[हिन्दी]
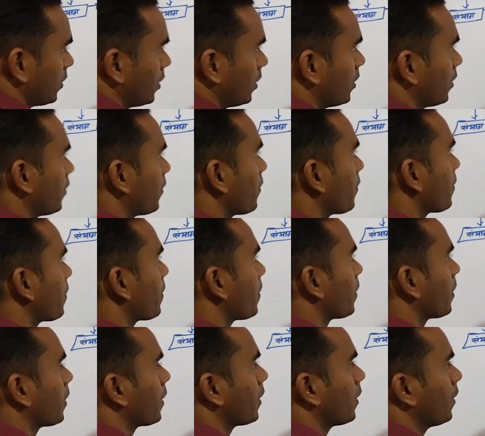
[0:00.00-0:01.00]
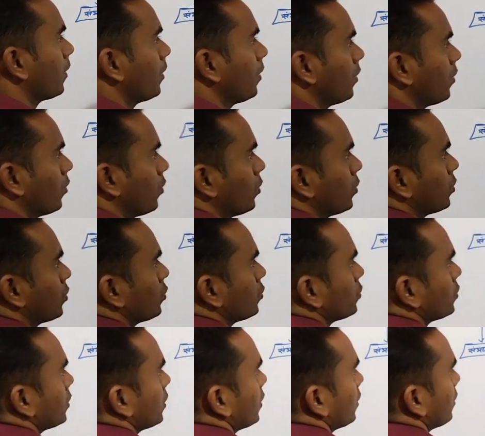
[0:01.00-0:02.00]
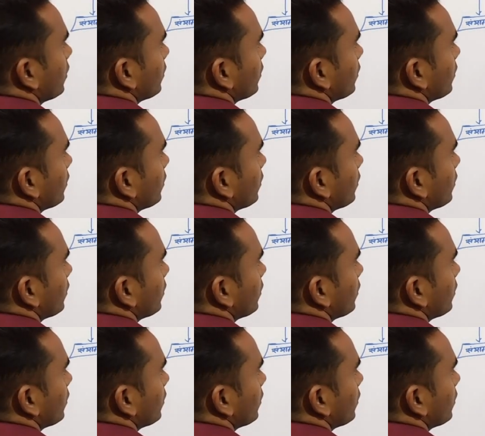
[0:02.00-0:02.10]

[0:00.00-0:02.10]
ठीक कौन कौन से